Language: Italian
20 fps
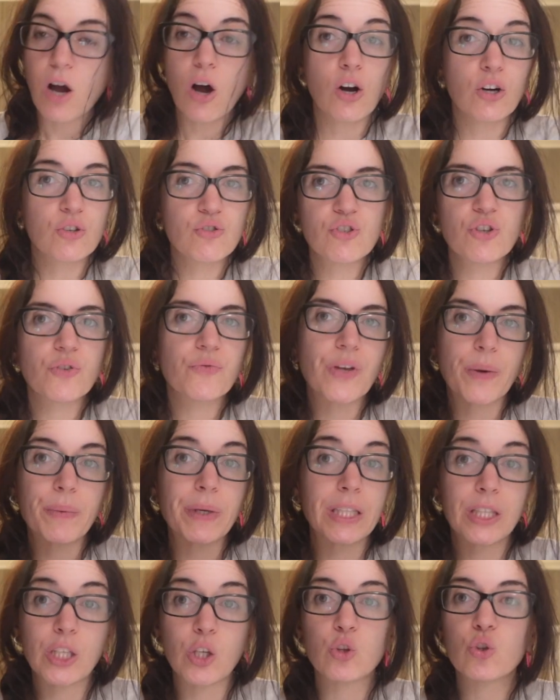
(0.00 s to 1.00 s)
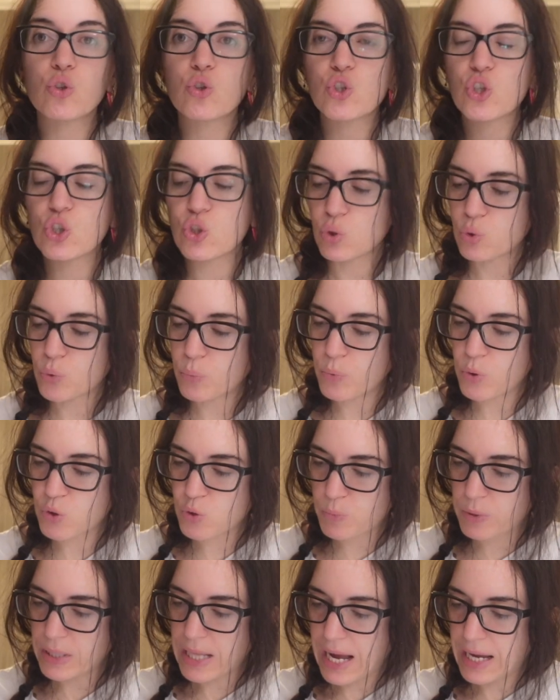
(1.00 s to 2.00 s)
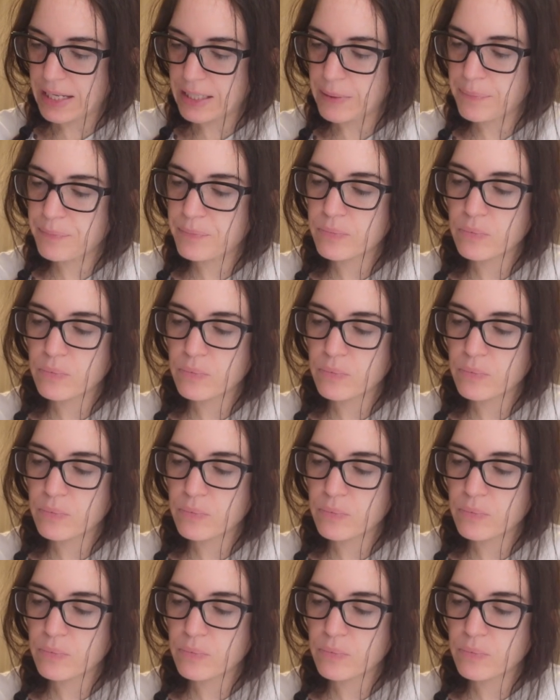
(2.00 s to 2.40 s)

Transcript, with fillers: Oggi ovviamente non ci sono più ospedali,